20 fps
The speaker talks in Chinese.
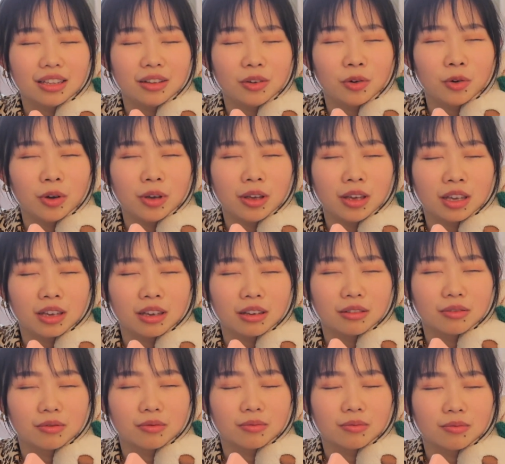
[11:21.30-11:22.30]
你会
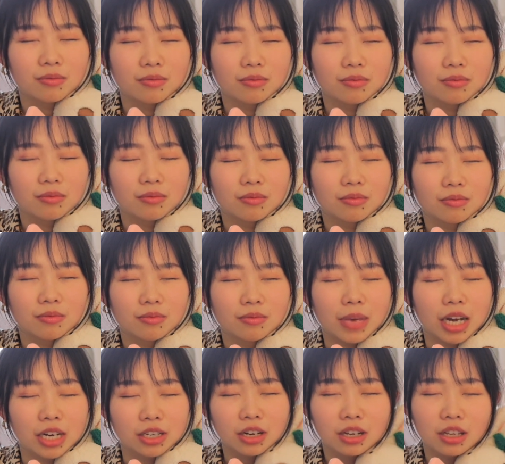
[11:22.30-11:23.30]

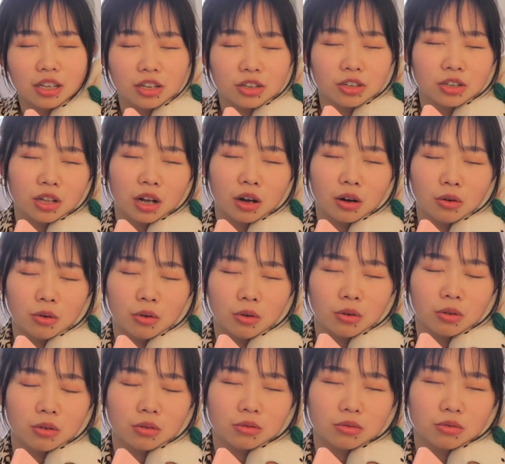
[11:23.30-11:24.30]
马上意识到，
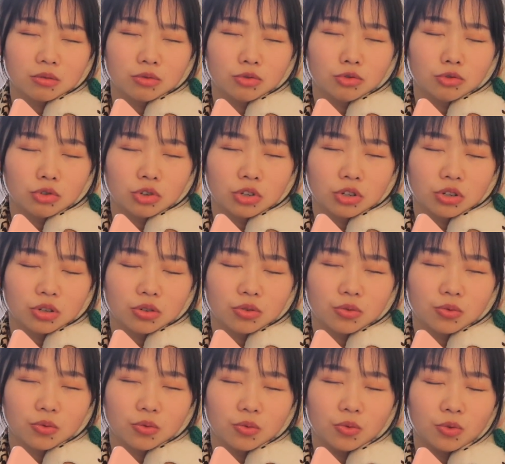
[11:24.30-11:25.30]
哦，就
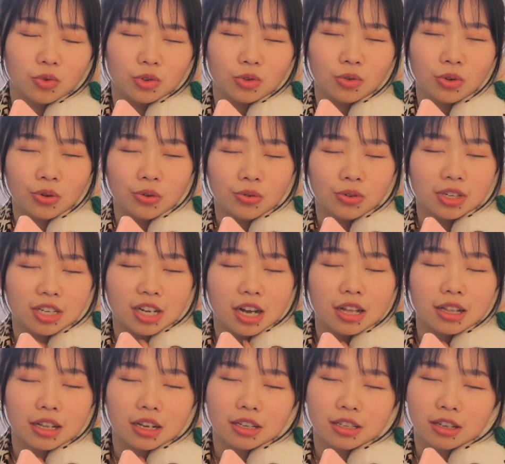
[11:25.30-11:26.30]
是。我对于这
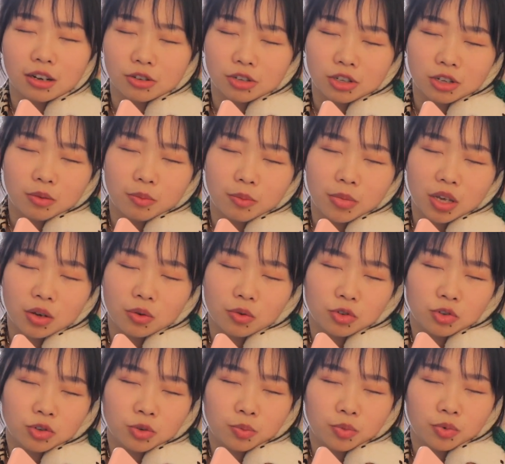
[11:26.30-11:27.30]
样一个小生命，
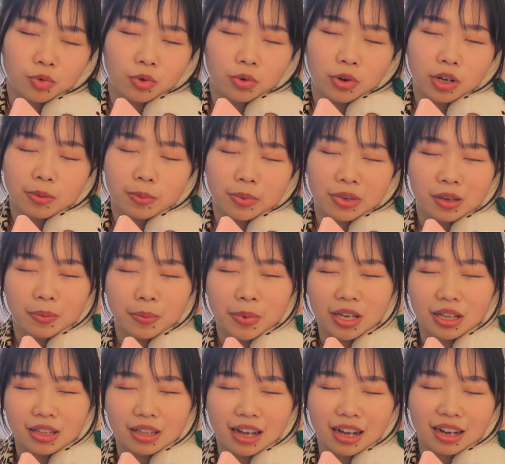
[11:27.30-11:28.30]
我是不会批
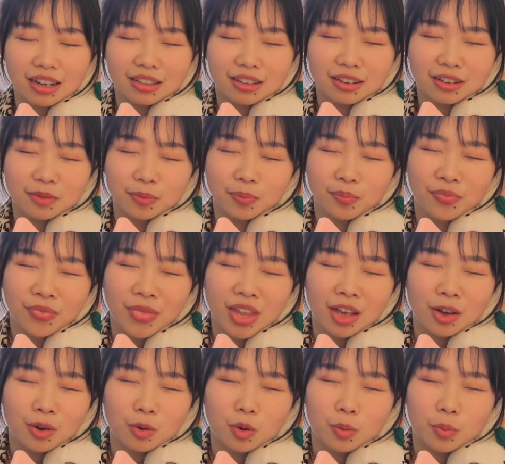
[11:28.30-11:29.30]
评他的，
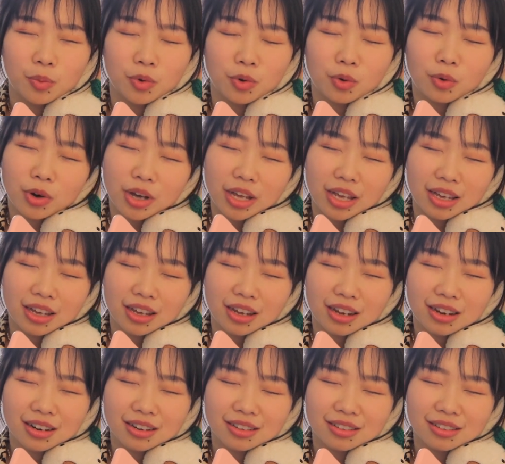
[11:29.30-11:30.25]
我不会